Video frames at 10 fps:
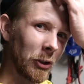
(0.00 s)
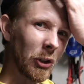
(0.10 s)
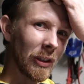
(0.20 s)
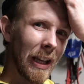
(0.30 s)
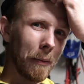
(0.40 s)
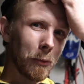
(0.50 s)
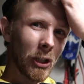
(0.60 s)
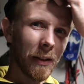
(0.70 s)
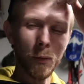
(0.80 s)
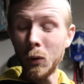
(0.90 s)
bo ściągnąłem
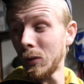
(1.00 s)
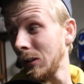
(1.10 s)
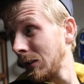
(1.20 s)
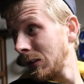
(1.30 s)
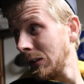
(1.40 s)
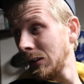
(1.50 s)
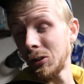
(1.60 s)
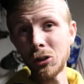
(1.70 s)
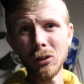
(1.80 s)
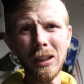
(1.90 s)
przewód,
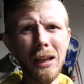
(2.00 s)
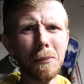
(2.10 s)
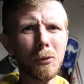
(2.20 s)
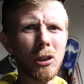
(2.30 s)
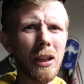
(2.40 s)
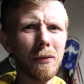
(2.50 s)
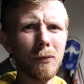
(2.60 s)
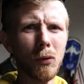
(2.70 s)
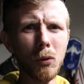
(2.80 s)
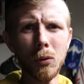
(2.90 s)
ściągnąłem
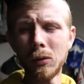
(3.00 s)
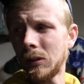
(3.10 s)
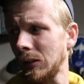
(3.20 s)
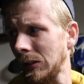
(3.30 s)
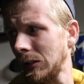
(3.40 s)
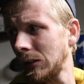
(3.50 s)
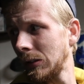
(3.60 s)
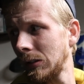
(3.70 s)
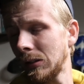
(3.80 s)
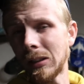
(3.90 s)
przewód,
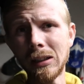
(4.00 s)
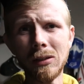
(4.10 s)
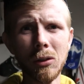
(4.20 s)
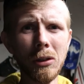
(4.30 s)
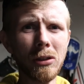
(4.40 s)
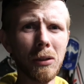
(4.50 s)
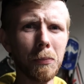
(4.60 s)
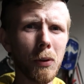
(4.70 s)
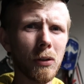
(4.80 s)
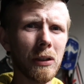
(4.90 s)
e, ten co idzie
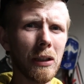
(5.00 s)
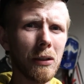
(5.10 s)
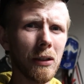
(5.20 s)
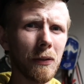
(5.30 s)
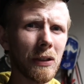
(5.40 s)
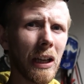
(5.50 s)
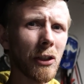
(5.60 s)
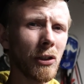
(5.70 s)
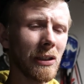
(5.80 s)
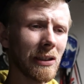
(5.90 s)
pod ten
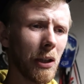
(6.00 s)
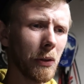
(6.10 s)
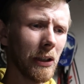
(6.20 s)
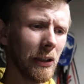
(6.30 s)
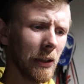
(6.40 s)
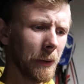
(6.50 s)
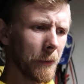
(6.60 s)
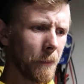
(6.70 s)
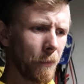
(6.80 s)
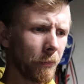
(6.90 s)
wskaźnik cały,
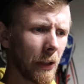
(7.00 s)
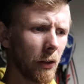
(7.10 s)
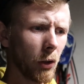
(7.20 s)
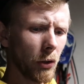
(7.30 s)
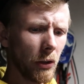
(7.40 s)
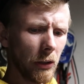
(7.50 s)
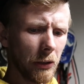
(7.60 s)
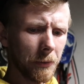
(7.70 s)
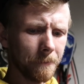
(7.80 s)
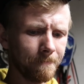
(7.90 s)
no
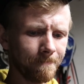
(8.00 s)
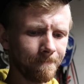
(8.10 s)
i